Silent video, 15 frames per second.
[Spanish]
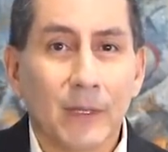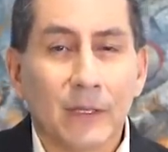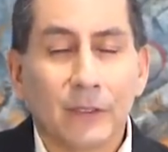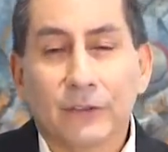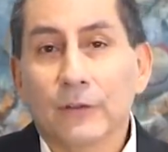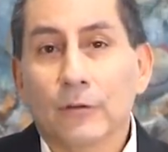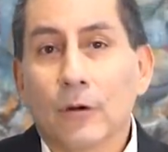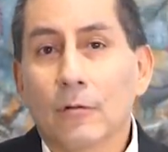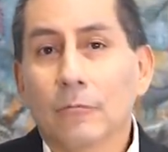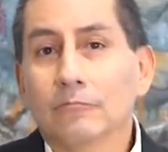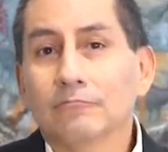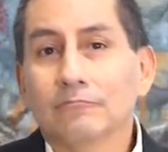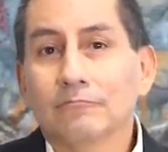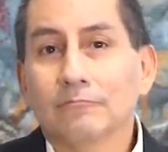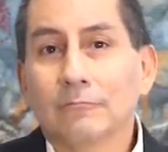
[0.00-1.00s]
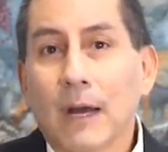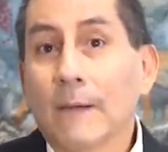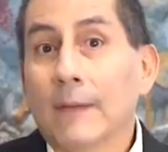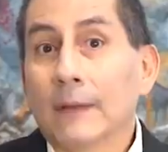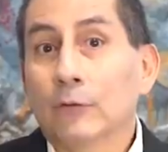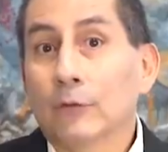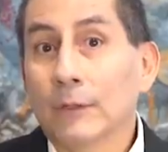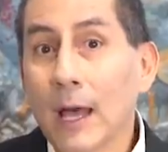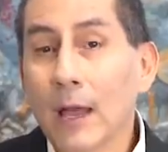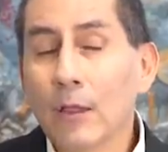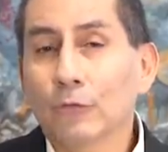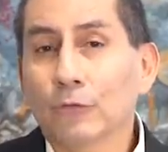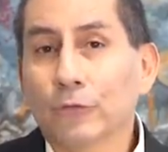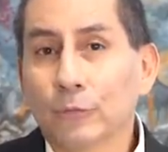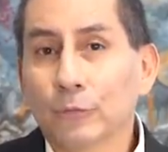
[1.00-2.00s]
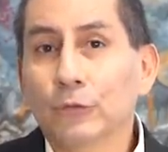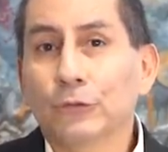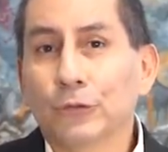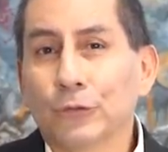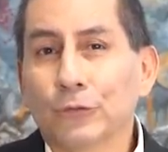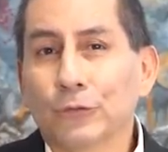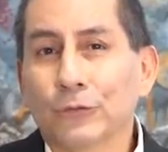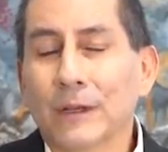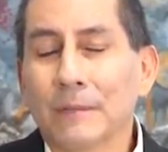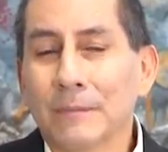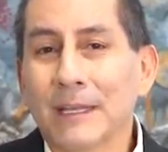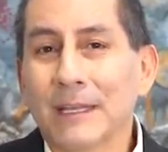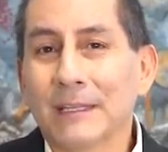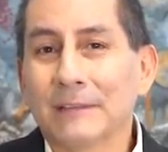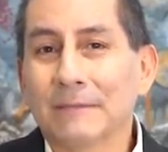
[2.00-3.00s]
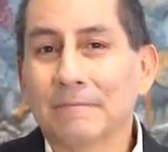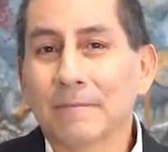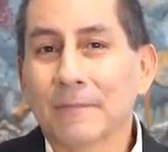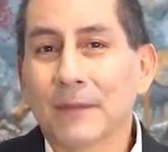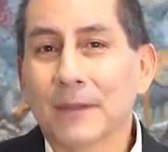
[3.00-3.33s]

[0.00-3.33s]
sino abandonados muchos también.